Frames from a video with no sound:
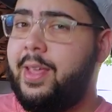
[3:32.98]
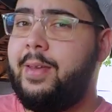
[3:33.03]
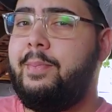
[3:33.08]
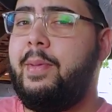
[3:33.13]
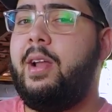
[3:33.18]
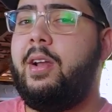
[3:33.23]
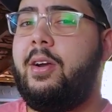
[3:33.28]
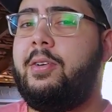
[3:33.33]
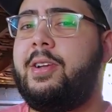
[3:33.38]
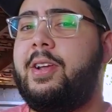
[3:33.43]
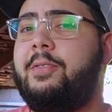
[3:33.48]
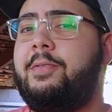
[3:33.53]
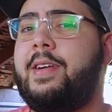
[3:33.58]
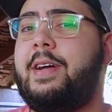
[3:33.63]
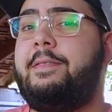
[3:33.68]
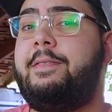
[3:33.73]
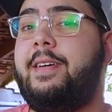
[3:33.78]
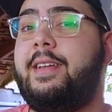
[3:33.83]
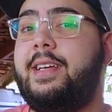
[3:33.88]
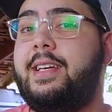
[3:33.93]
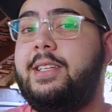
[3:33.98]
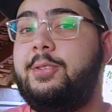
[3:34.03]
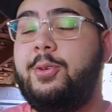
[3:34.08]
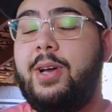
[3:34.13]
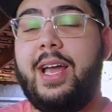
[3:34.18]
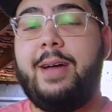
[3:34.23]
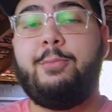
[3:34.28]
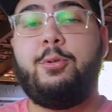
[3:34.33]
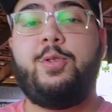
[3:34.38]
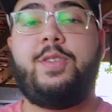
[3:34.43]
Melhor do que eu ficar falando
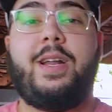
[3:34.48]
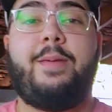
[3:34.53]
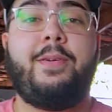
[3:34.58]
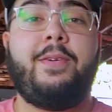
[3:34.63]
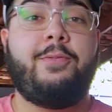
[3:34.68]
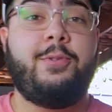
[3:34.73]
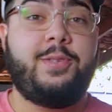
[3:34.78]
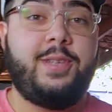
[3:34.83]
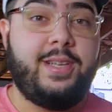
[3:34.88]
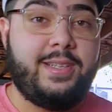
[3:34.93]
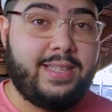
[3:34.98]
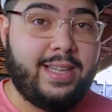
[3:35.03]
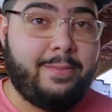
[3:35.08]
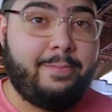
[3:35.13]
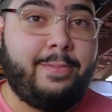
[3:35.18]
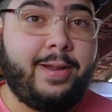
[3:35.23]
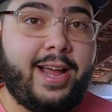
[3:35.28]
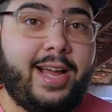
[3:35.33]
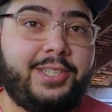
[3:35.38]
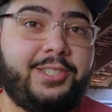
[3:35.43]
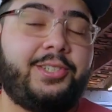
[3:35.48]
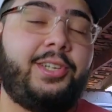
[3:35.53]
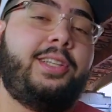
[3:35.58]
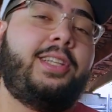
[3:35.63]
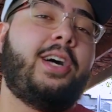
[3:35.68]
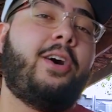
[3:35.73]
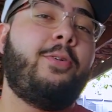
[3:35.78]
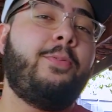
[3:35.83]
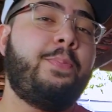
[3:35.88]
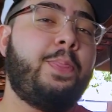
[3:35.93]
é mostrar para vocês na prática,
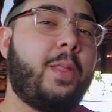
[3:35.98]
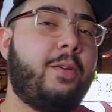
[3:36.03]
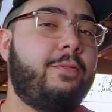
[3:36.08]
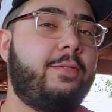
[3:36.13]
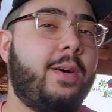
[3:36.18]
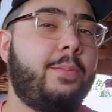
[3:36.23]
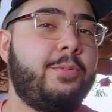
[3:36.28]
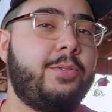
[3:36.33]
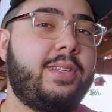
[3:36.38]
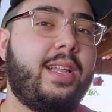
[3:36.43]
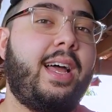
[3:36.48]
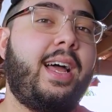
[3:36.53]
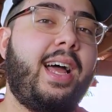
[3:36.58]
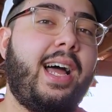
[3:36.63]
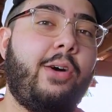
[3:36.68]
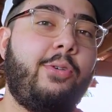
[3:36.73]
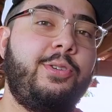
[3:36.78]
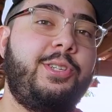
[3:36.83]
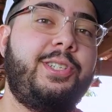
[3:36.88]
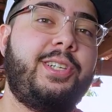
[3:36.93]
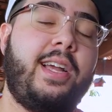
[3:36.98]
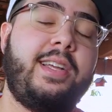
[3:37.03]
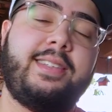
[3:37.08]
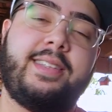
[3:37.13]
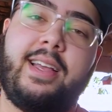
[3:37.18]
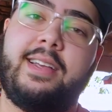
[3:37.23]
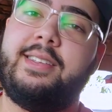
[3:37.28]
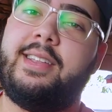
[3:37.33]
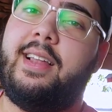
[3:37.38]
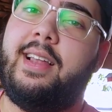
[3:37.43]
então vamos lá aonde já
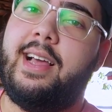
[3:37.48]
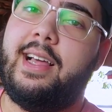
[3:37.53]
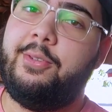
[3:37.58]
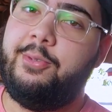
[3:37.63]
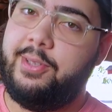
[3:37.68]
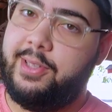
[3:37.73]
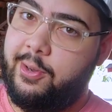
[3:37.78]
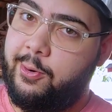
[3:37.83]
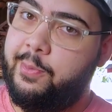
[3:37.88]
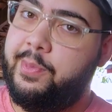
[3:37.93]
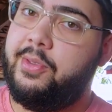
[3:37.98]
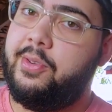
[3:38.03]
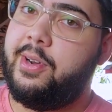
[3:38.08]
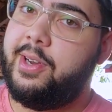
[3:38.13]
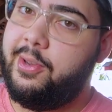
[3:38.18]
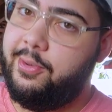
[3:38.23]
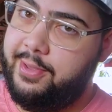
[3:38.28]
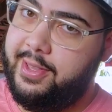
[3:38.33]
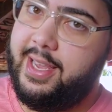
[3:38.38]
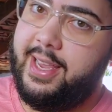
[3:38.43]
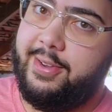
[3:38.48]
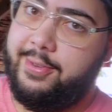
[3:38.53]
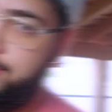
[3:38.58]
está instalado o interruptor que eu tenho.